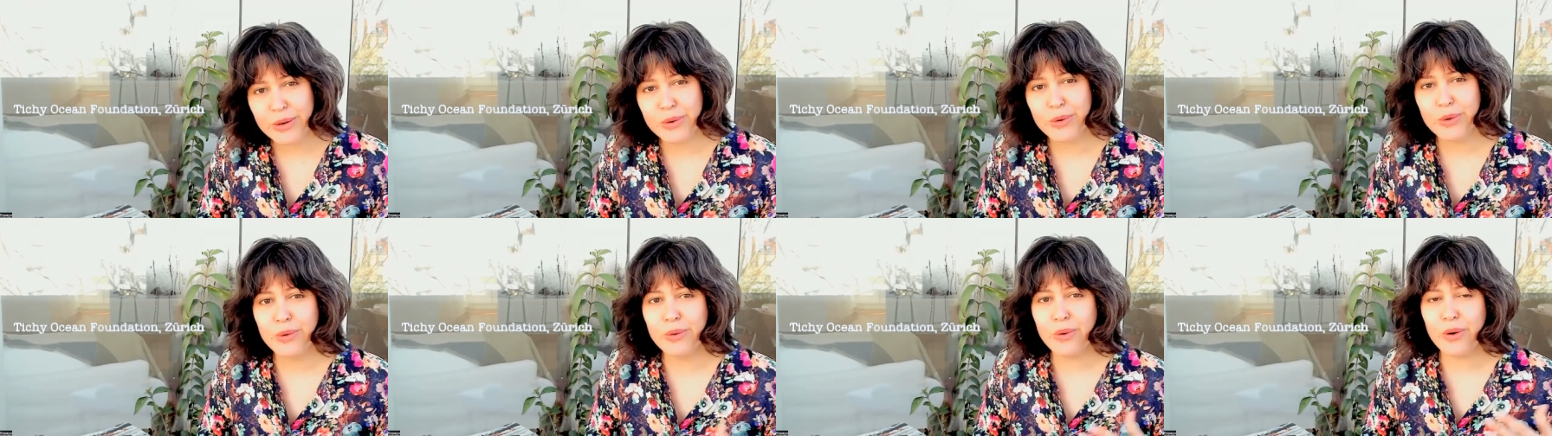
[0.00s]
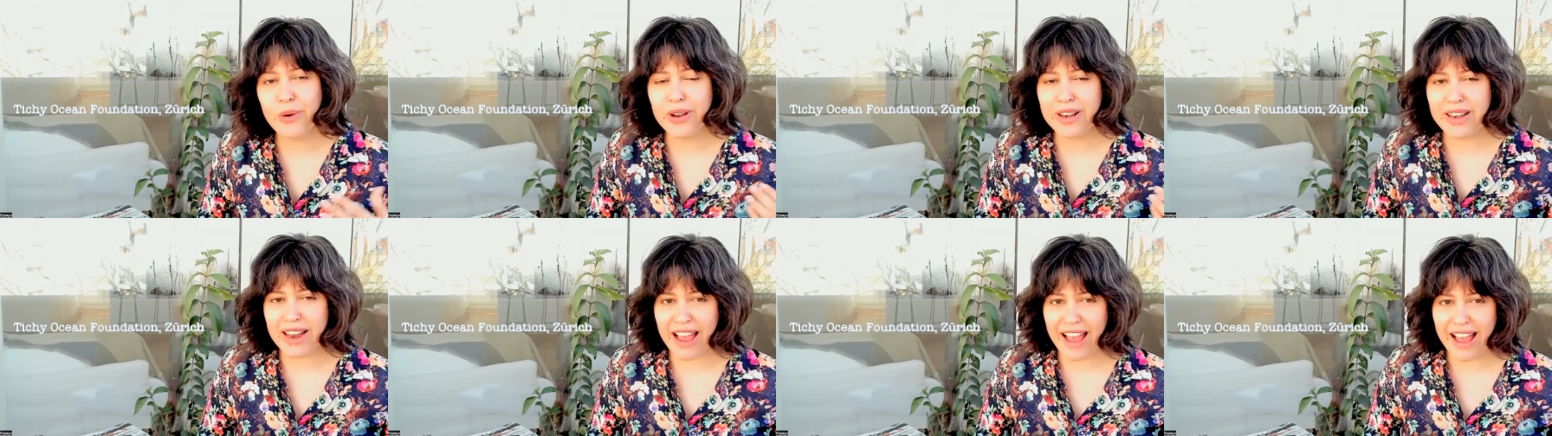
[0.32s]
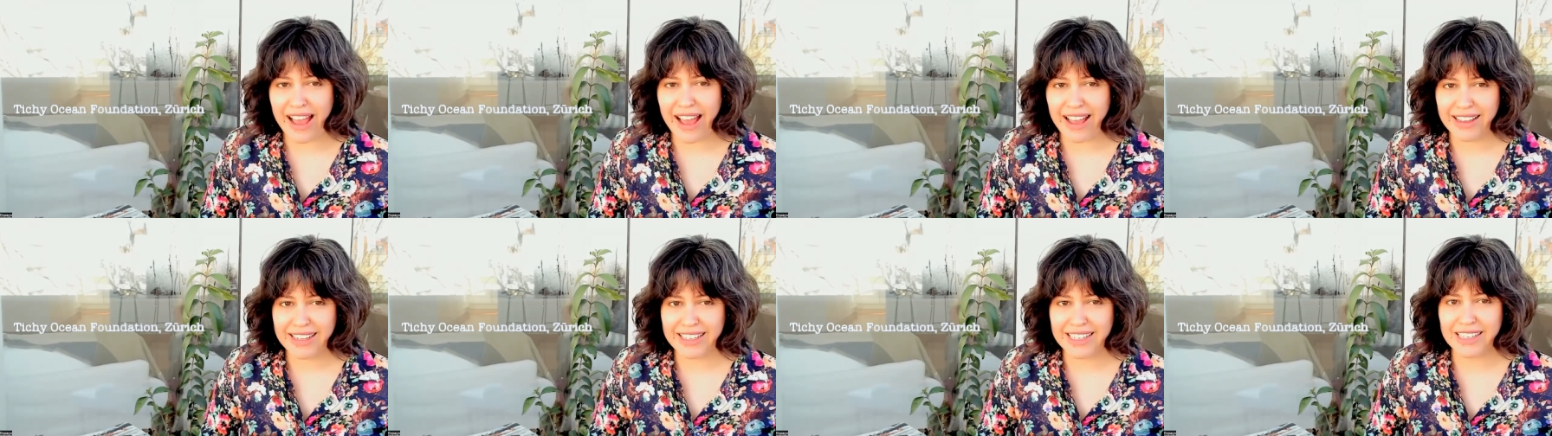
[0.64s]
com um
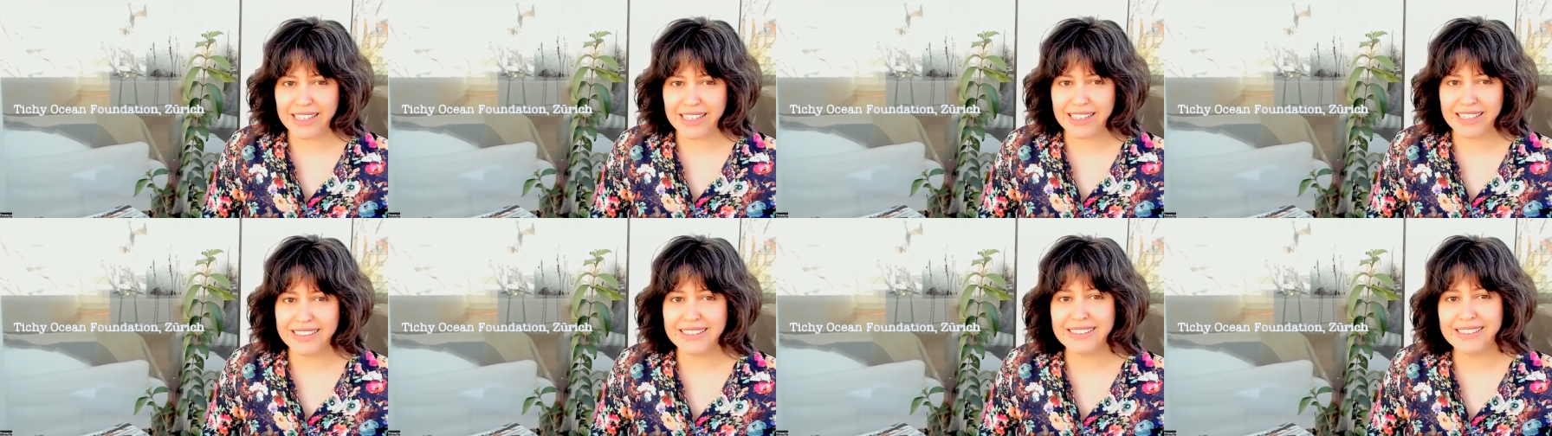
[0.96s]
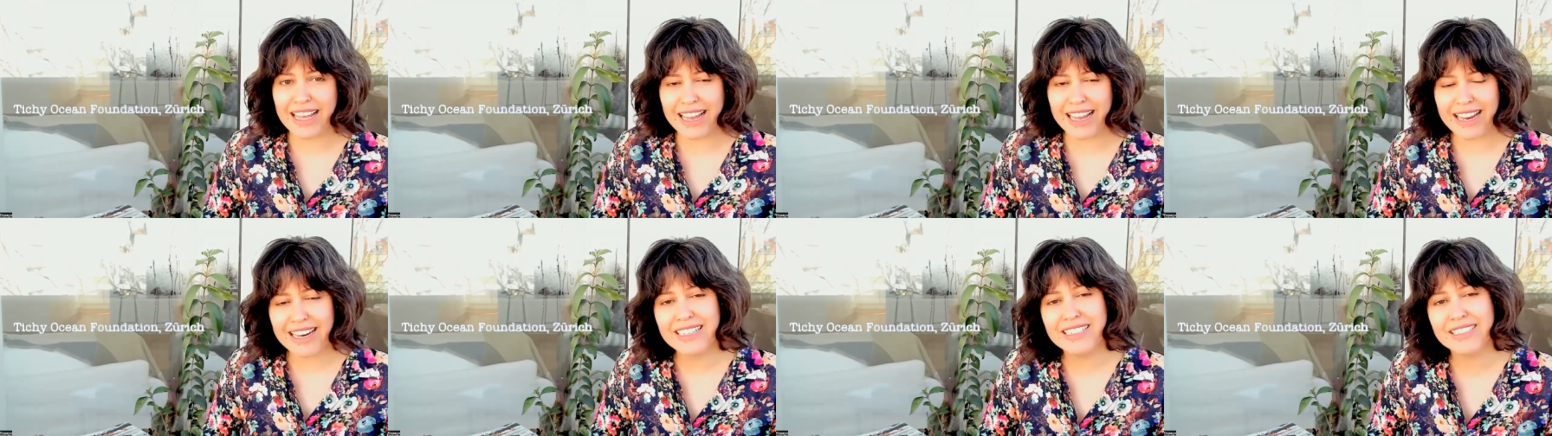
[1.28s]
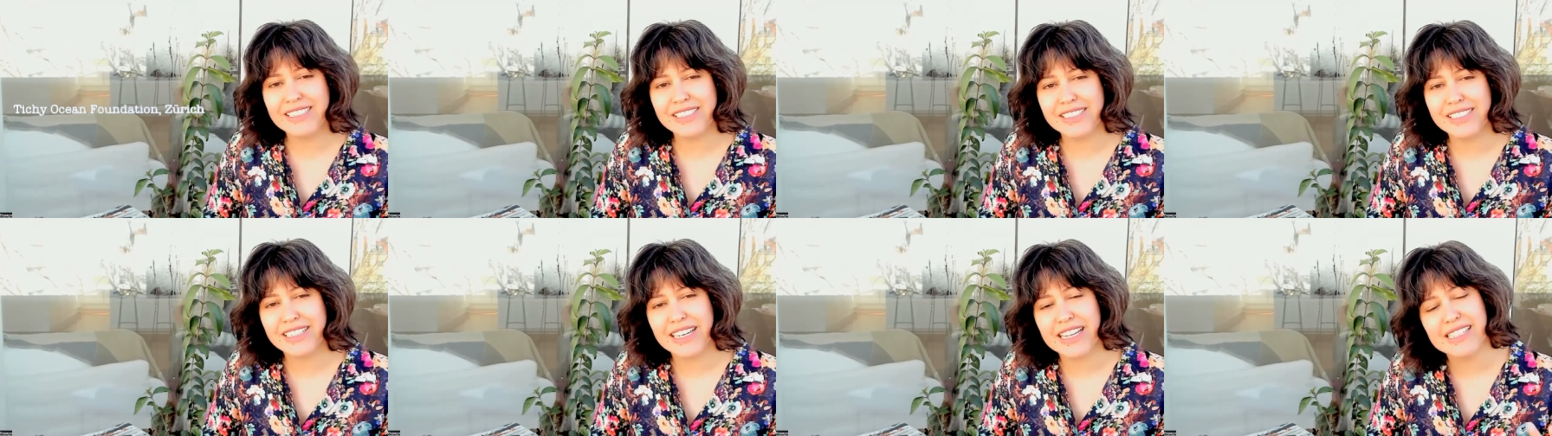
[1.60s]
olhar que
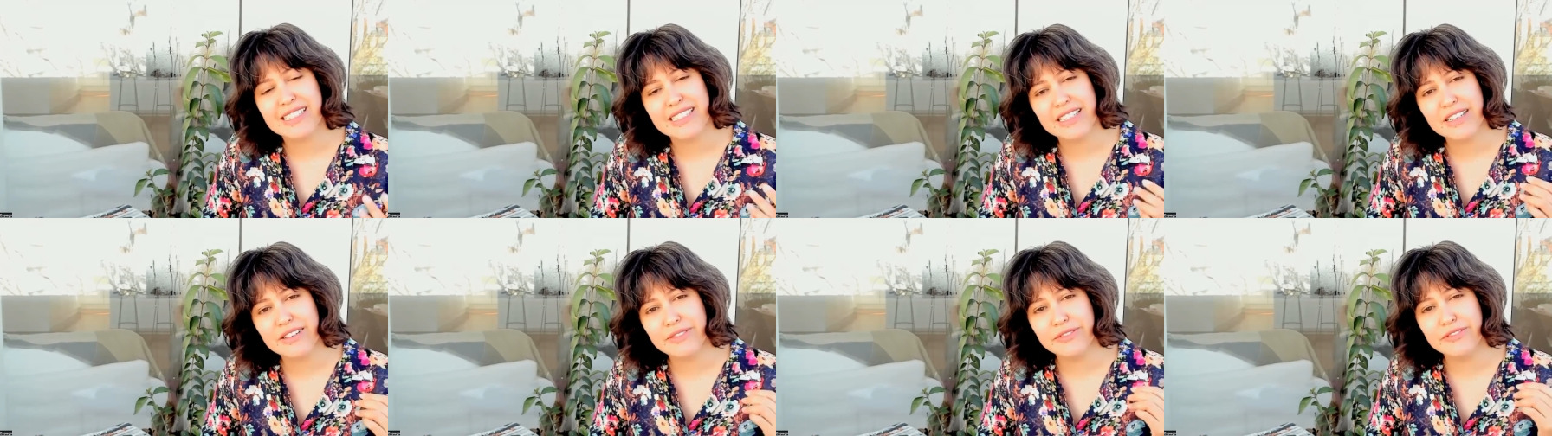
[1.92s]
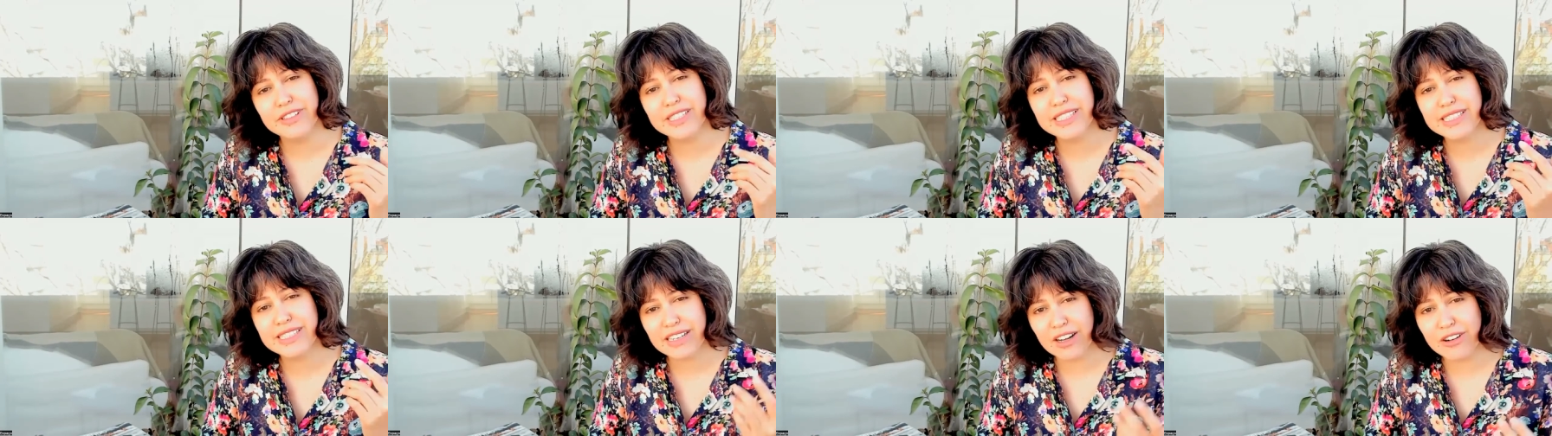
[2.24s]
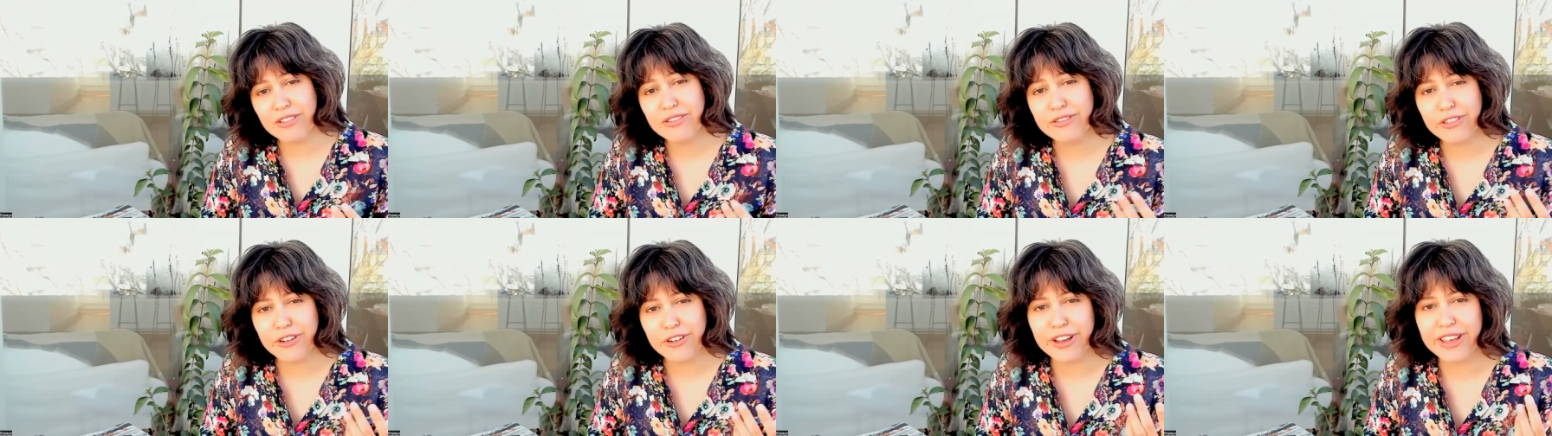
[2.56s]
entende que essa
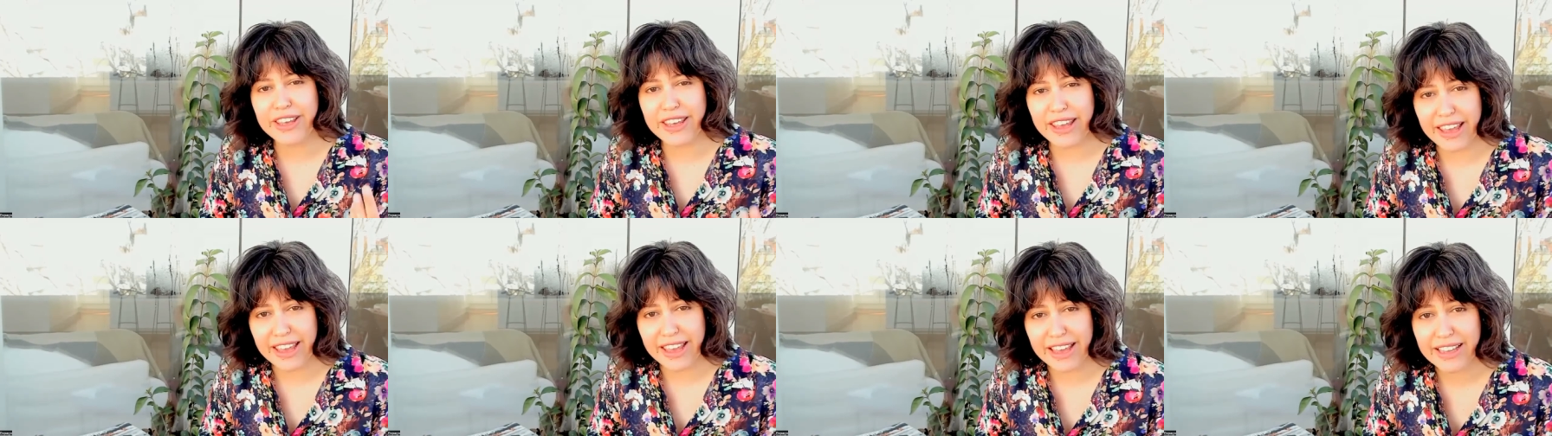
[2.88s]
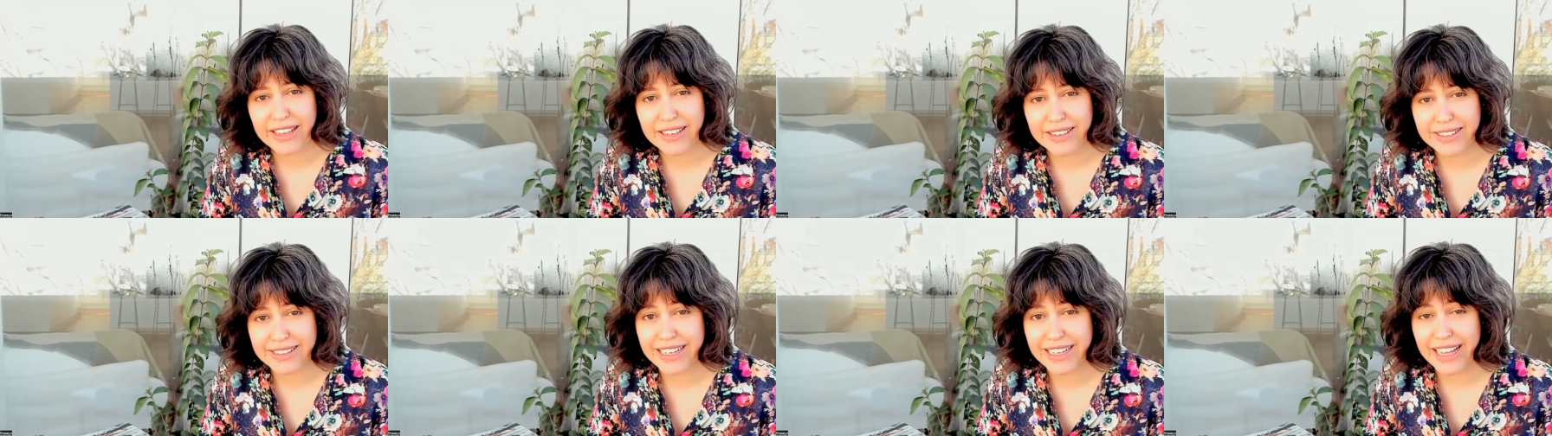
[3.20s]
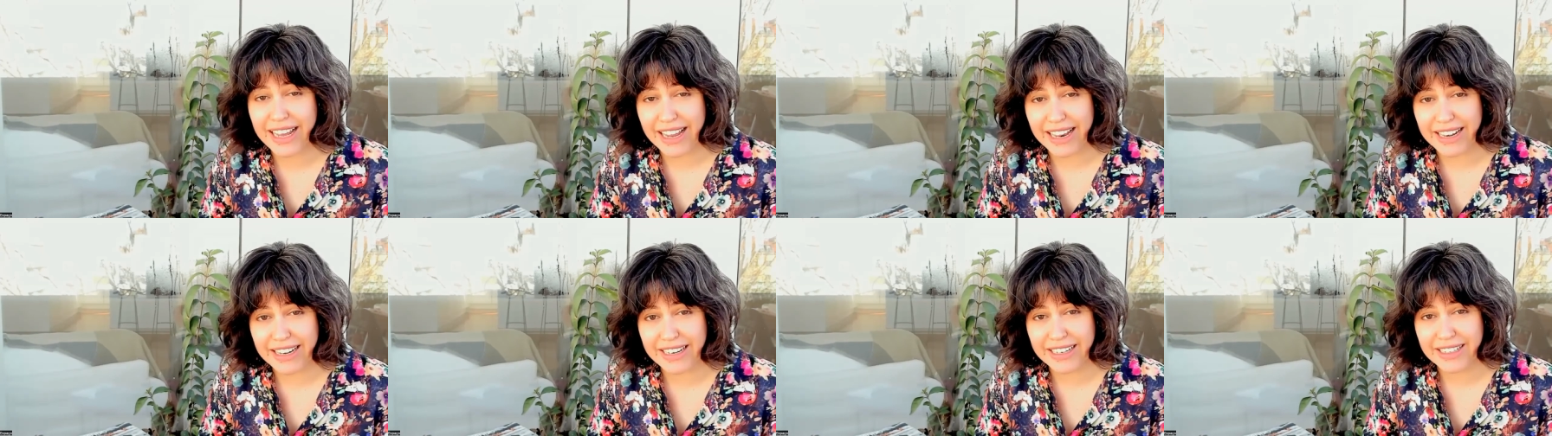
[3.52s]
visão voyeur
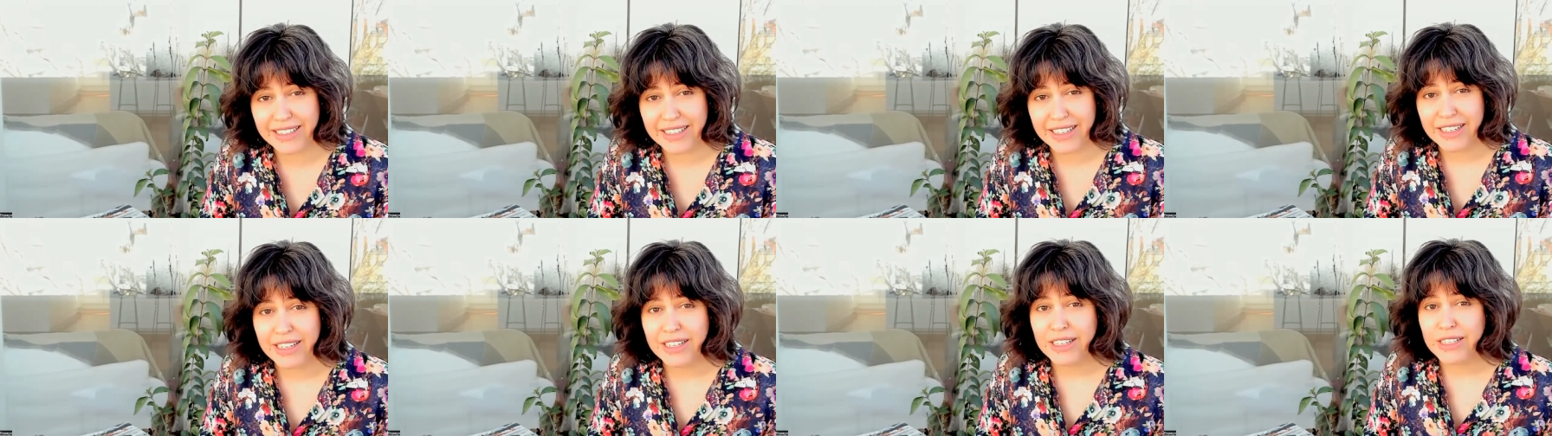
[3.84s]
dele